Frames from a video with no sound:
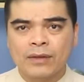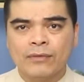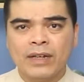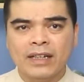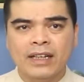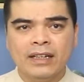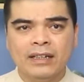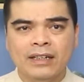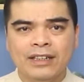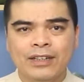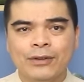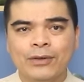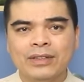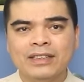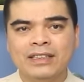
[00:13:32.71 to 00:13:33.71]
Vậy nên
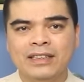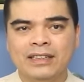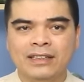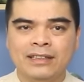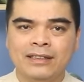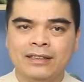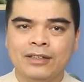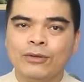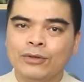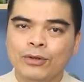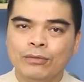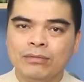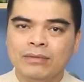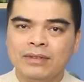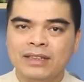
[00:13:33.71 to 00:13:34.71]
nếu có gì không
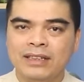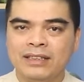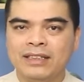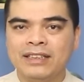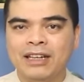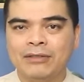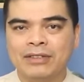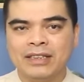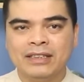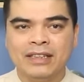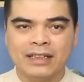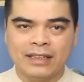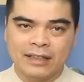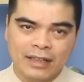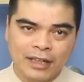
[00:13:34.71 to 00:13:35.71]
đúng thì xin đạo sĩ
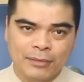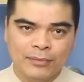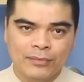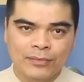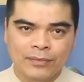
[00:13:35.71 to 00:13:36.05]
giải thích thêm.